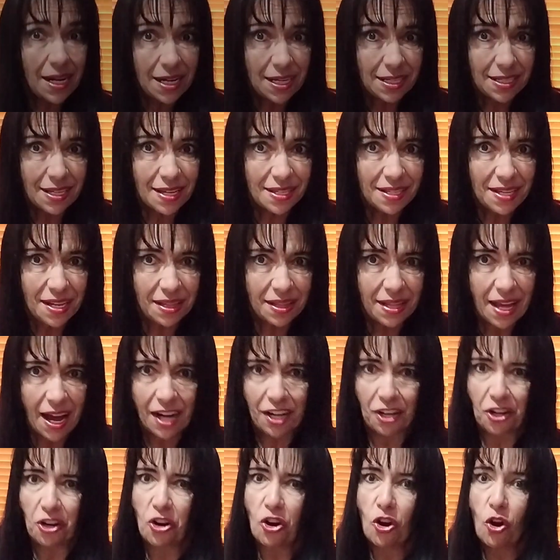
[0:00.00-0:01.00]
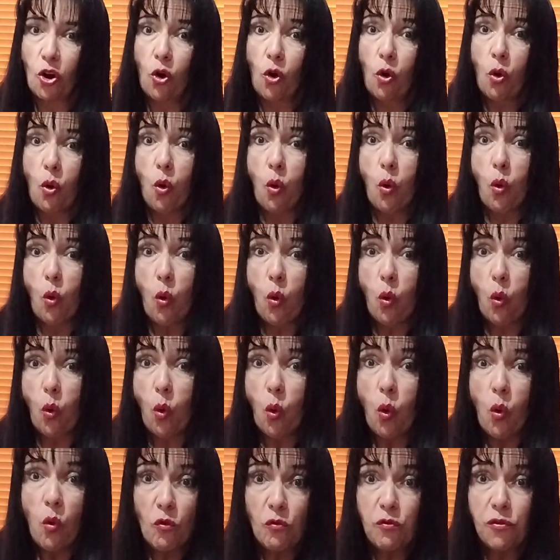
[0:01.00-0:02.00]
a necesitar
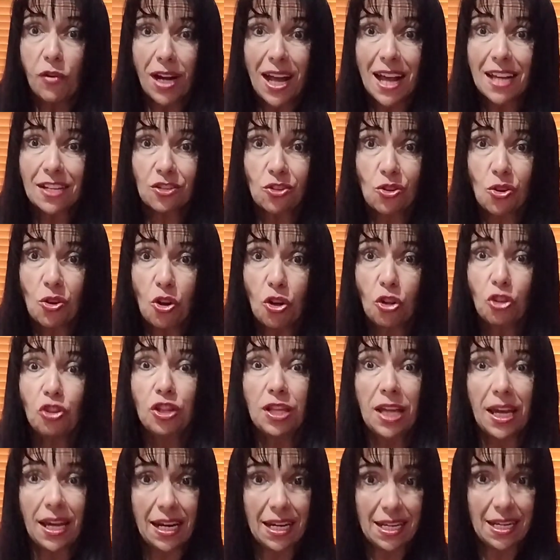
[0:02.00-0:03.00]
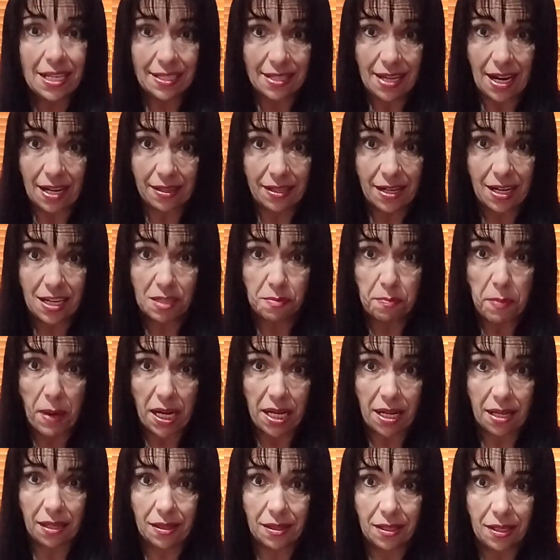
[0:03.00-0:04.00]
un frasco de cristal
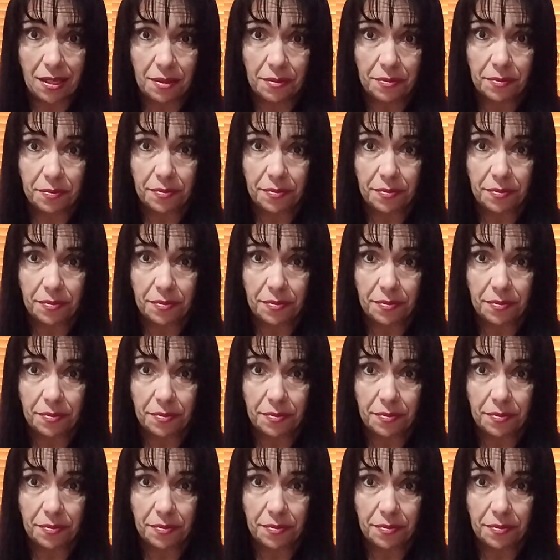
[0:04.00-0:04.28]
transparente.